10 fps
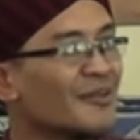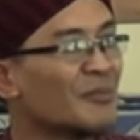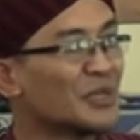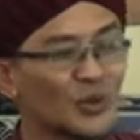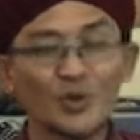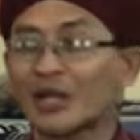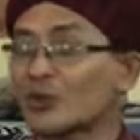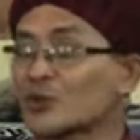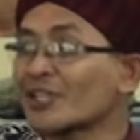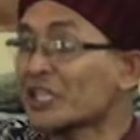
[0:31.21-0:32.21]
Menunggu waktu
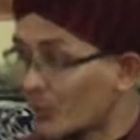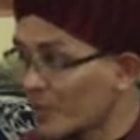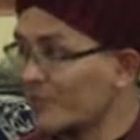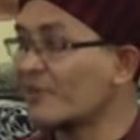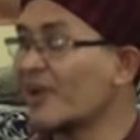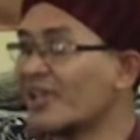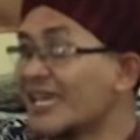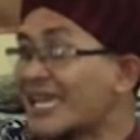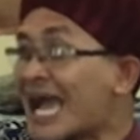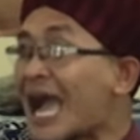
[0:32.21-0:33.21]
sholat itu lebih baik.
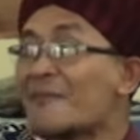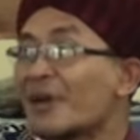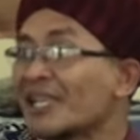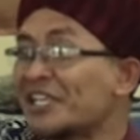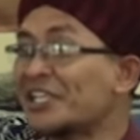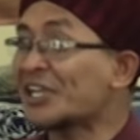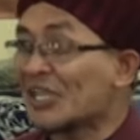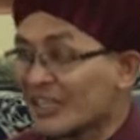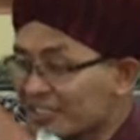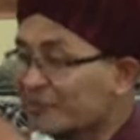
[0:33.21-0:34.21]
Amalan ini
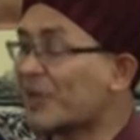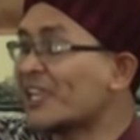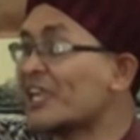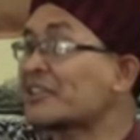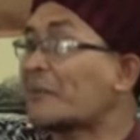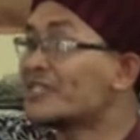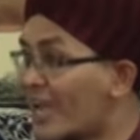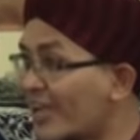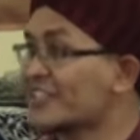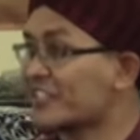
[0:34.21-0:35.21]
kelihatan sepele, tapi
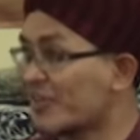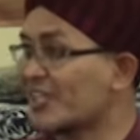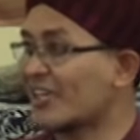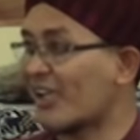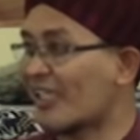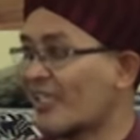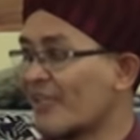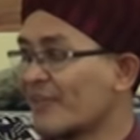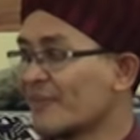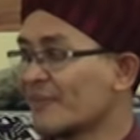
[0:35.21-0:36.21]
jangan disepelekan.
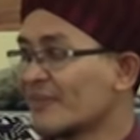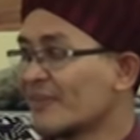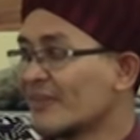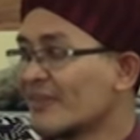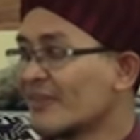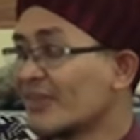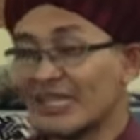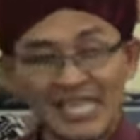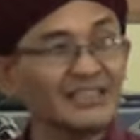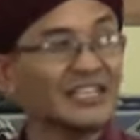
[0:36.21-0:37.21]

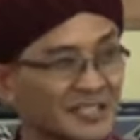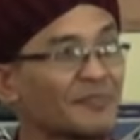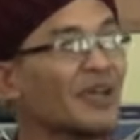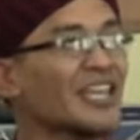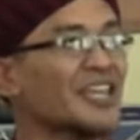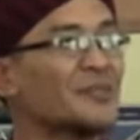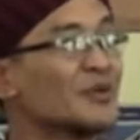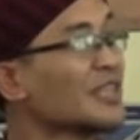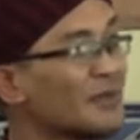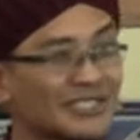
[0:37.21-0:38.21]
Kelihatan sepele
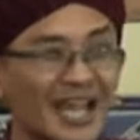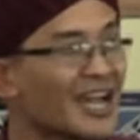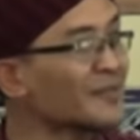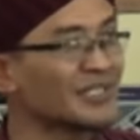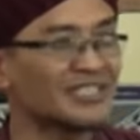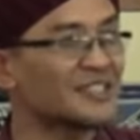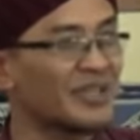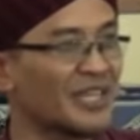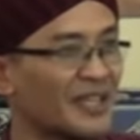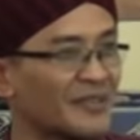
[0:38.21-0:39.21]
ibu, tapi jangan pernah
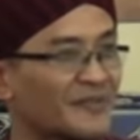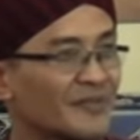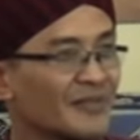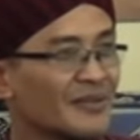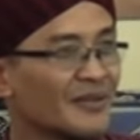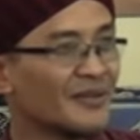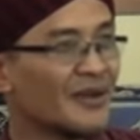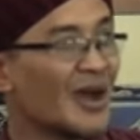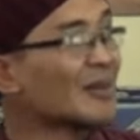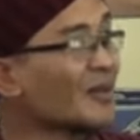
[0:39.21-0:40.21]
disepelekan.
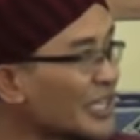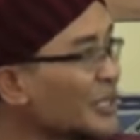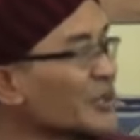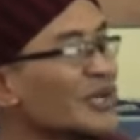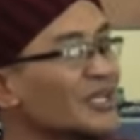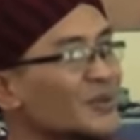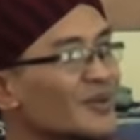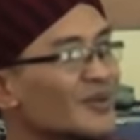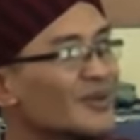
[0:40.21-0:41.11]
Allah hitung itu.